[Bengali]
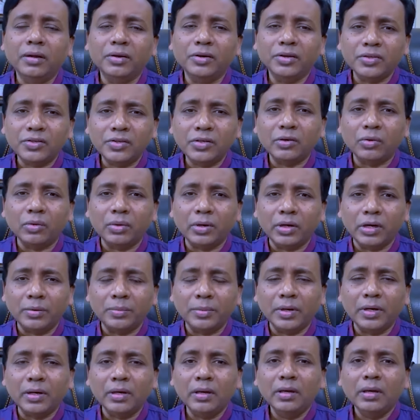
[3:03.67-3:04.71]
রেজিস্ট্রি করে
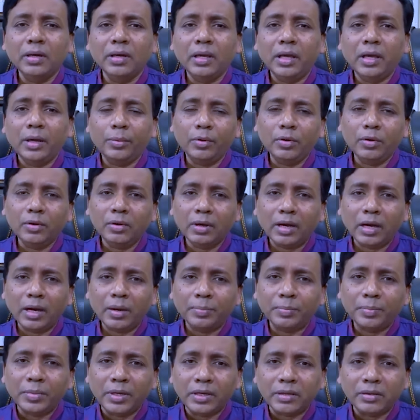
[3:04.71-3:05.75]
নেবেন এবং
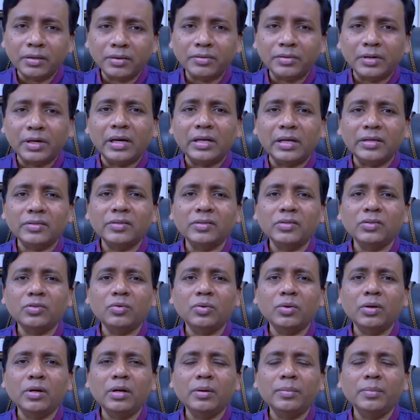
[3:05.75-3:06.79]
আপনি একটা ট্রেড লাইসেন্স
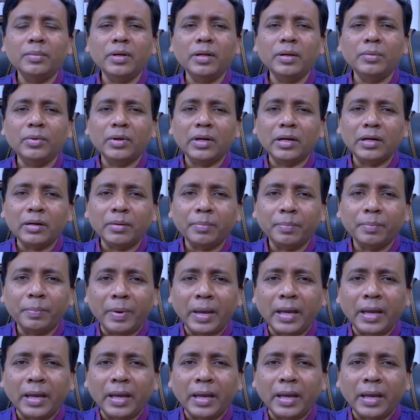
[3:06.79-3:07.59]
করে নেবেন এবং একটা